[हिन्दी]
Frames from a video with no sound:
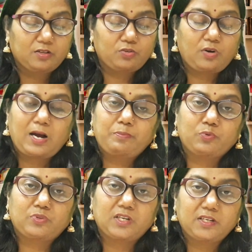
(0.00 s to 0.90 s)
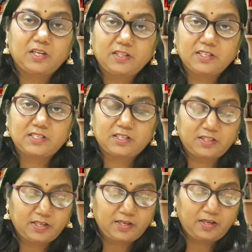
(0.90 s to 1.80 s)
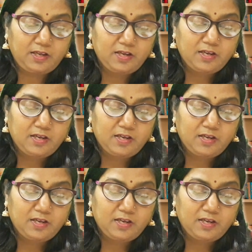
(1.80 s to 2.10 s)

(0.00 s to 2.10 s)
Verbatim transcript: तो आप उत्तर यह दे सकते हैं